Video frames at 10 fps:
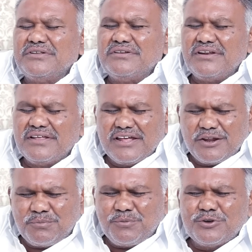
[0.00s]
ప్రెజర్ లేదు
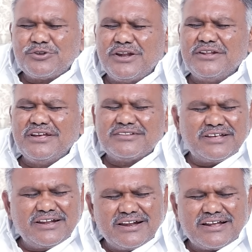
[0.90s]
కానీ అన్నీ
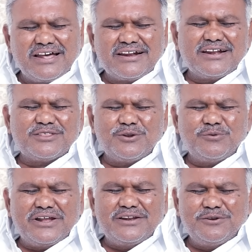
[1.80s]
చేస్తున్నారు కార్యకర్తలు
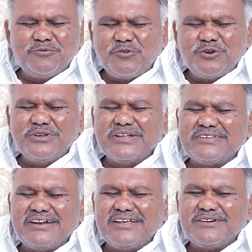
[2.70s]
వాళ్ళు ఇల్లు ఫోన్లు
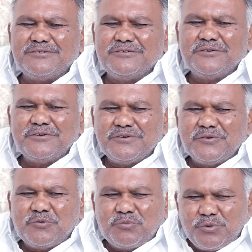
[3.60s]
చేస్తున్నారు
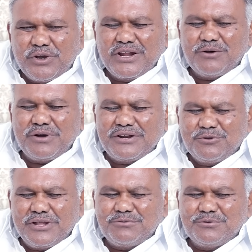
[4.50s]
పోయినాము
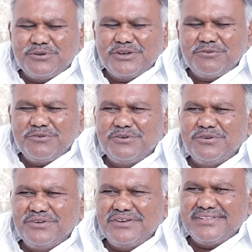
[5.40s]
అడుగుదాము ఏమి
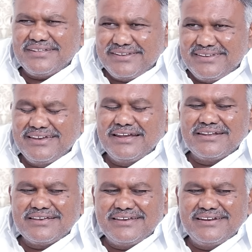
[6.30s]
ఇతని
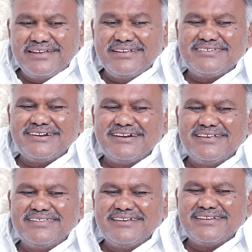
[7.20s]
ఏంటికి నేచర్
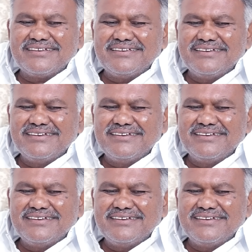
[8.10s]
అనేది ఏంటికి